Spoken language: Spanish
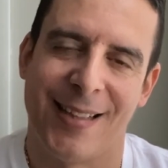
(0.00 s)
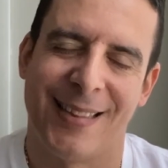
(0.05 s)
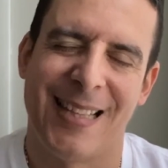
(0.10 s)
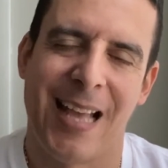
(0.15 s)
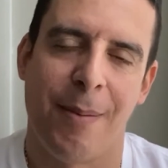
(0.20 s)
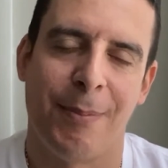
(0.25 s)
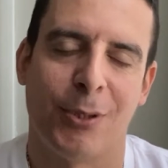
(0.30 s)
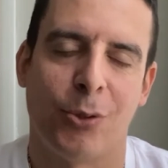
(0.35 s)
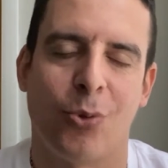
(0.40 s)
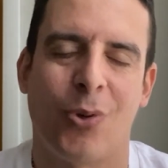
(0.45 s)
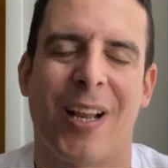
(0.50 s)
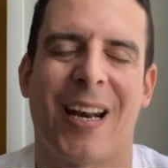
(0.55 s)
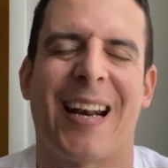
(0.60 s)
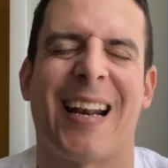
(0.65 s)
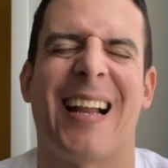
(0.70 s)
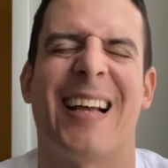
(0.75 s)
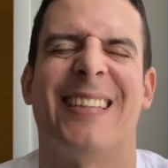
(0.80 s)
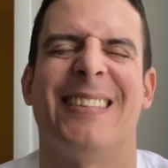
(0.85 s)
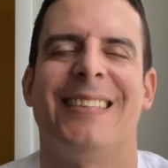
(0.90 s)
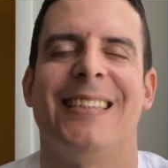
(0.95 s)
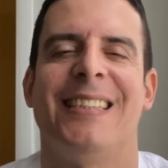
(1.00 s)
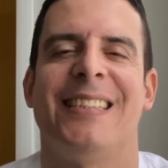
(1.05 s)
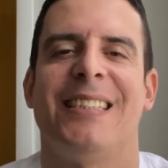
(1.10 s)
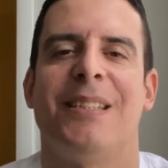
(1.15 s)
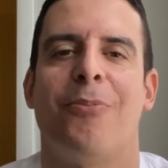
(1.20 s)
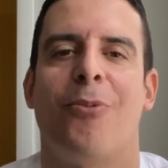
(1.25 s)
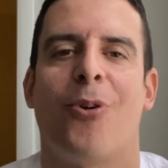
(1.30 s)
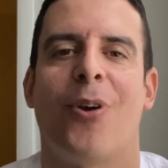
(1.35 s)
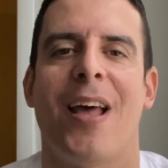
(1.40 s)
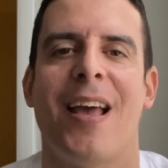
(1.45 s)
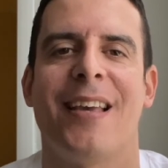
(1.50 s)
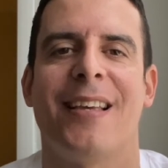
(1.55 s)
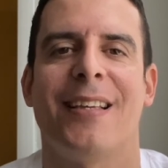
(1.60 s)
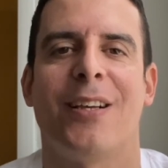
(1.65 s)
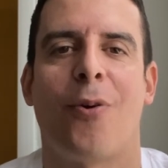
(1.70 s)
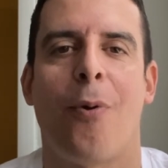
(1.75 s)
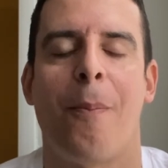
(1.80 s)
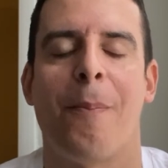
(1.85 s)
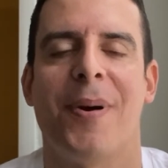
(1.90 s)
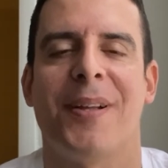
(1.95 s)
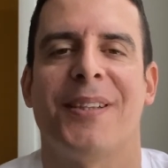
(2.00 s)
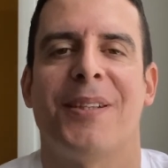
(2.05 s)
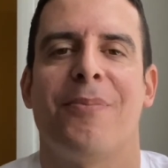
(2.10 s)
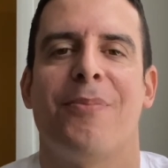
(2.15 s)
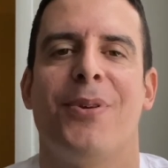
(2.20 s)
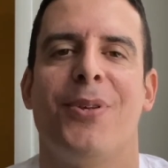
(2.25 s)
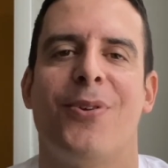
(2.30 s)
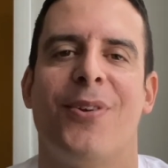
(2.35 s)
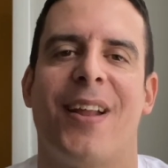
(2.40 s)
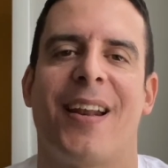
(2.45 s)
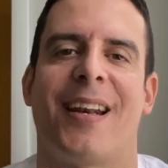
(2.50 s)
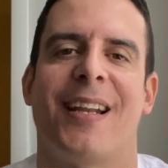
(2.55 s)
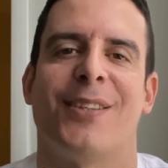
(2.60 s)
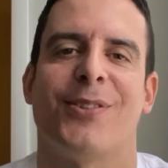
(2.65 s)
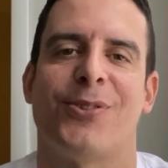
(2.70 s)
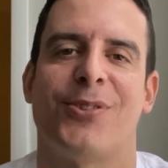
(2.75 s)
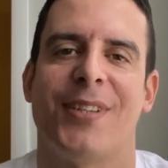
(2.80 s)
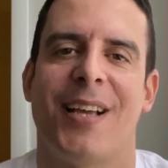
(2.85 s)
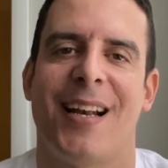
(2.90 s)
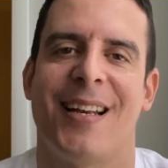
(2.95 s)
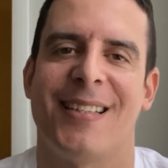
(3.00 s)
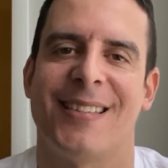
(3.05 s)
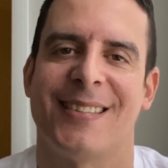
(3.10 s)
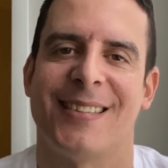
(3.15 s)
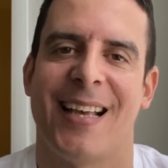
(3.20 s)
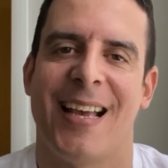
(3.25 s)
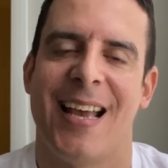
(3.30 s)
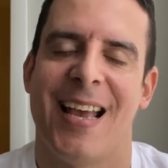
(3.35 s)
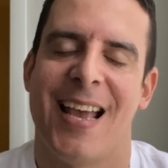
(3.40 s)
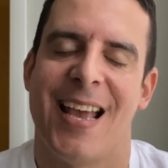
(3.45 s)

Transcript: déjame tu grandísimo like, comparte el vídeo en las redes sociales